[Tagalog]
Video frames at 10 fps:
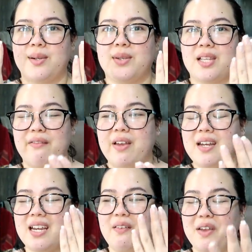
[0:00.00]
So,
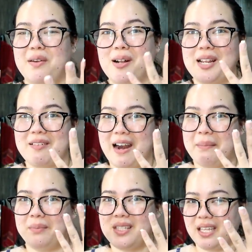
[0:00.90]
seven individually
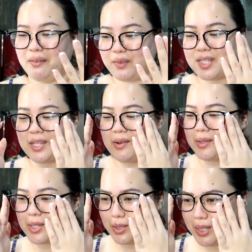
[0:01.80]
wrapped gifts yung
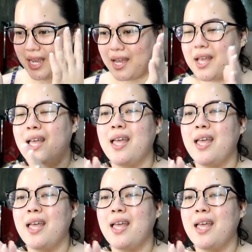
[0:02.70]
gusto niya.